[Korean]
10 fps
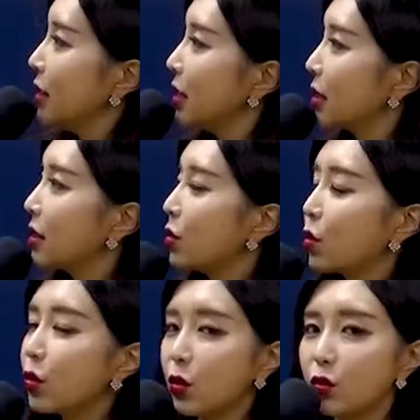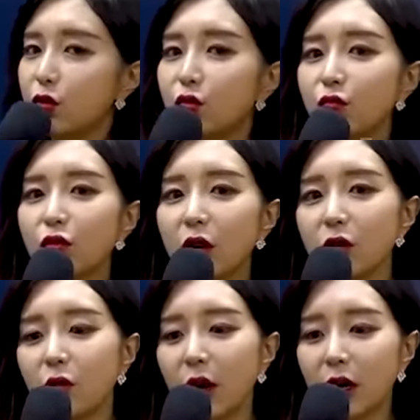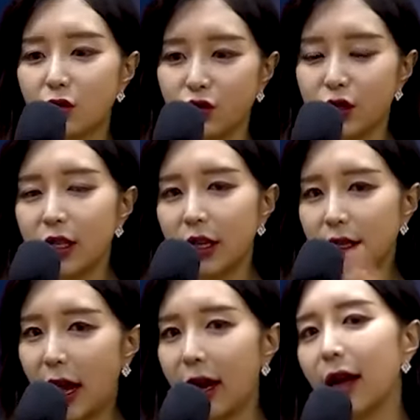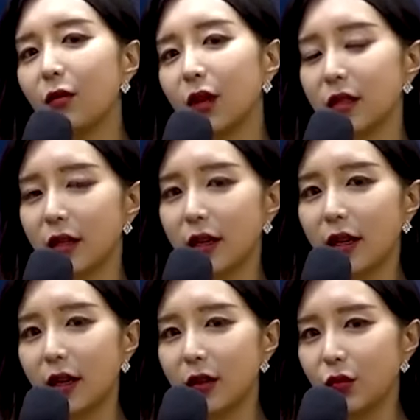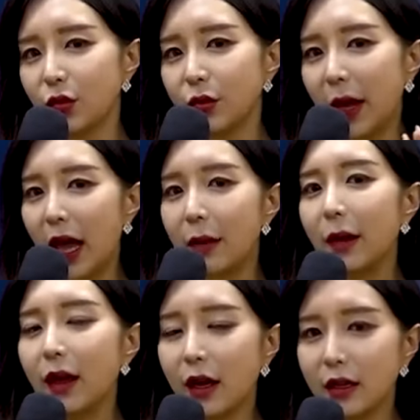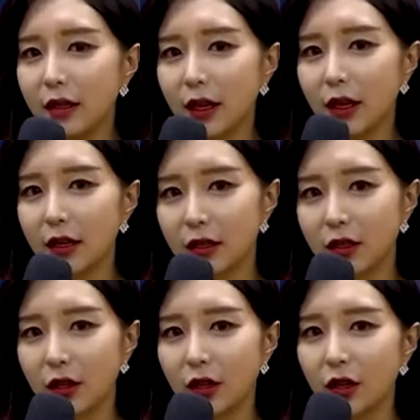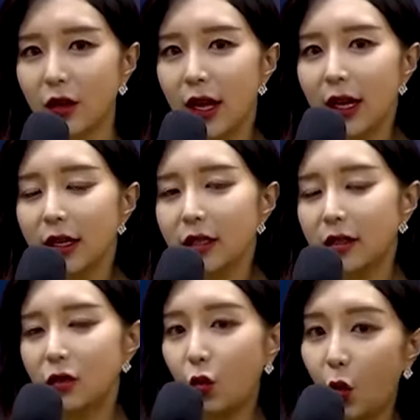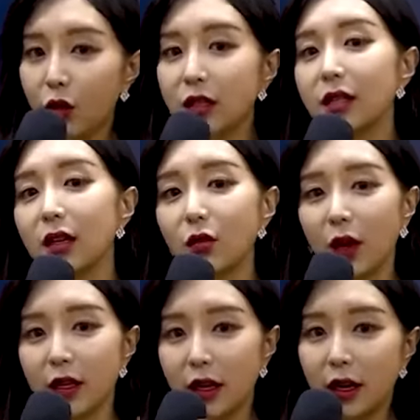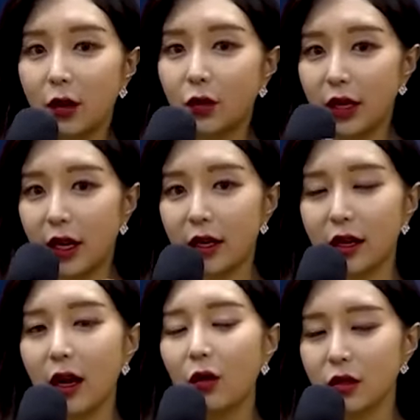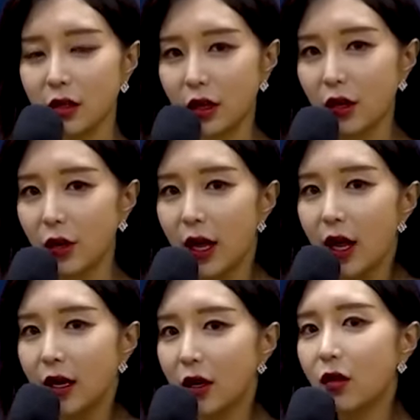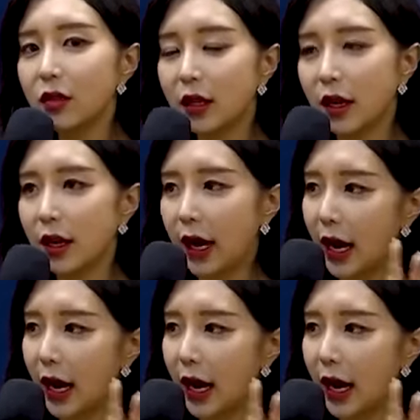자, 그리고 군무원과 군인의 상하 관계가 조금 애매할 때가 있어요. 사실은 동등한 관계라고 이야기를 하거든요. 그런데